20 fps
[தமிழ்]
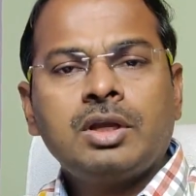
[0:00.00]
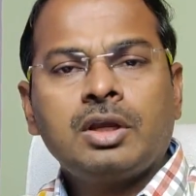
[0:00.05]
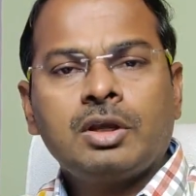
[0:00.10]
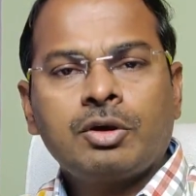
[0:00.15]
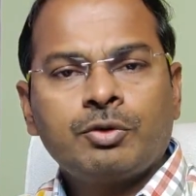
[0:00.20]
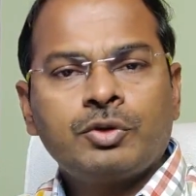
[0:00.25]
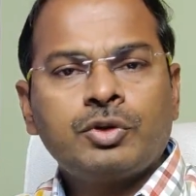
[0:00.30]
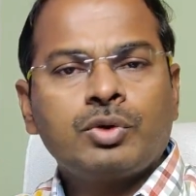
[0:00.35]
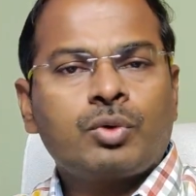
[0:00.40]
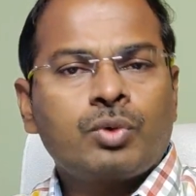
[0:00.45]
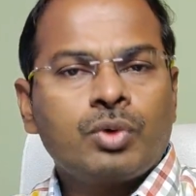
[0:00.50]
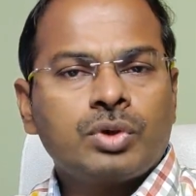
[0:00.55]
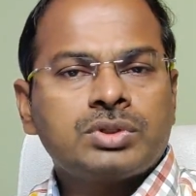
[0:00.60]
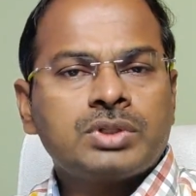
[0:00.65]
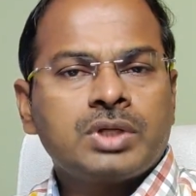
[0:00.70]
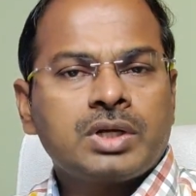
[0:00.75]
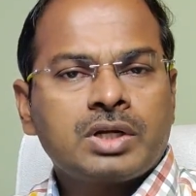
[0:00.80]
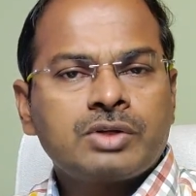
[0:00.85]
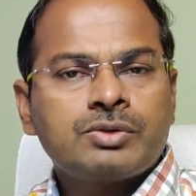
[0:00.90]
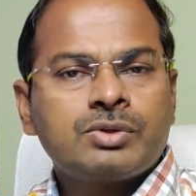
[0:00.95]
இன்றைக்கி வந்து
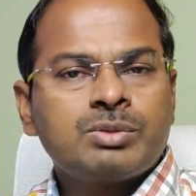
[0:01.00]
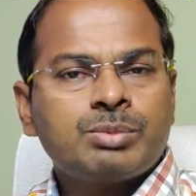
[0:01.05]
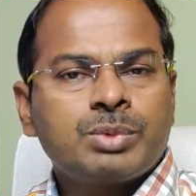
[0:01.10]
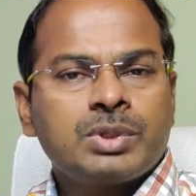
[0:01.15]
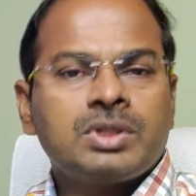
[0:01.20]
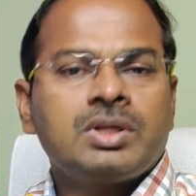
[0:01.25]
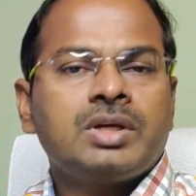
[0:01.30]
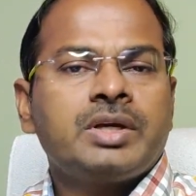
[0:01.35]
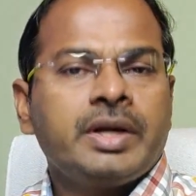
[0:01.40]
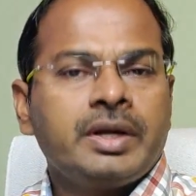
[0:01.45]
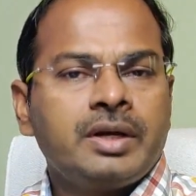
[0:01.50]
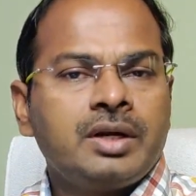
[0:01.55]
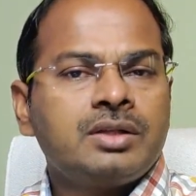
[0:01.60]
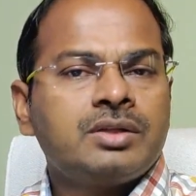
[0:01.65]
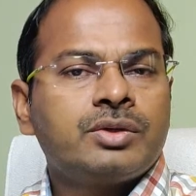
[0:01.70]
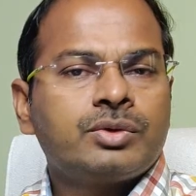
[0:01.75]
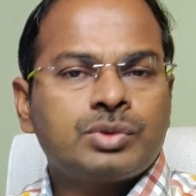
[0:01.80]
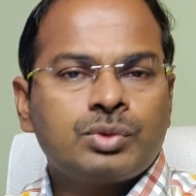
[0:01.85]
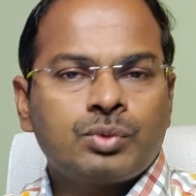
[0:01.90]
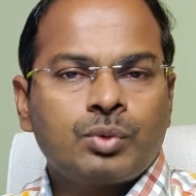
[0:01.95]
க்ளோஸ் ஆகிருக்கிறது வந்து பார்த்திங்கன்னா
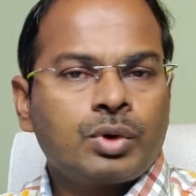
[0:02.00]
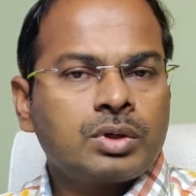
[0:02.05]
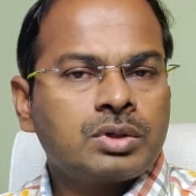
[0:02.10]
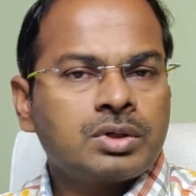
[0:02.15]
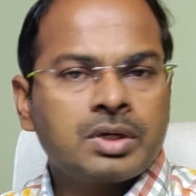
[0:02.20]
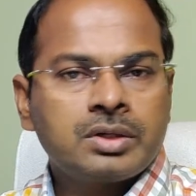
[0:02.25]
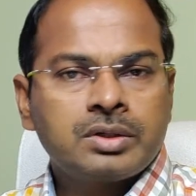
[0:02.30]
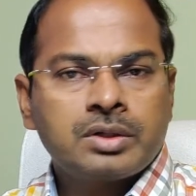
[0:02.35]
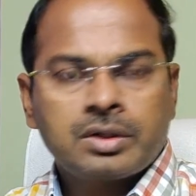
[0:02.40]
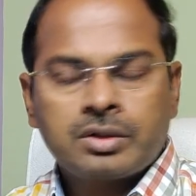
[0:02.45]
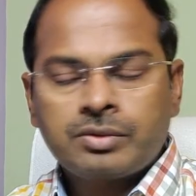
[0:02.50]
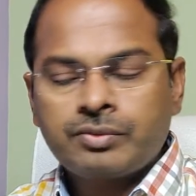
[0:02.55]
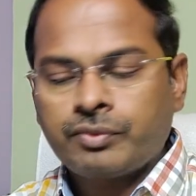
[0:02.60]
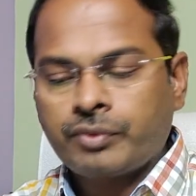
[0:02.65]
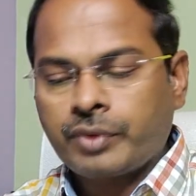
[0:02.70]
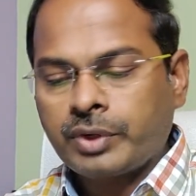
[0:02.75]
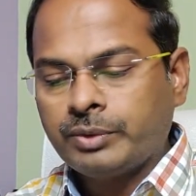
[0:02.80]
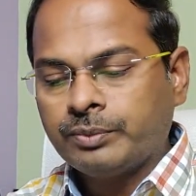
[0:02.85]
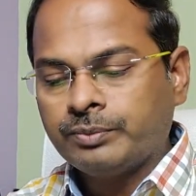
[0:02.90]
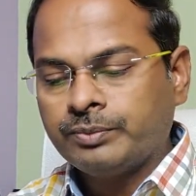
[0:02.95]
எயிட்டீன் தௌசண்ட் ஒன் ஹண்ட்ரட்
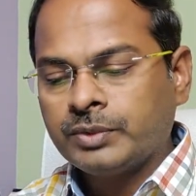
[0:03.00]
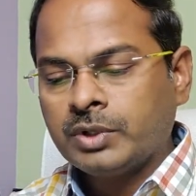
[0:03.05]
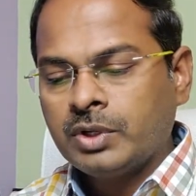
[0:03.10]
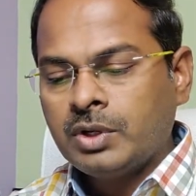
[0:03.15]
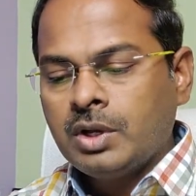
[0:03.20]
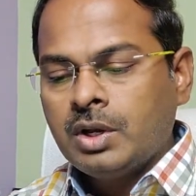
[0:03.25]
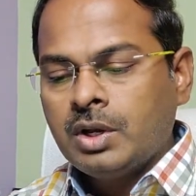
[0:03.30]
அண்ட் ஃபைவ்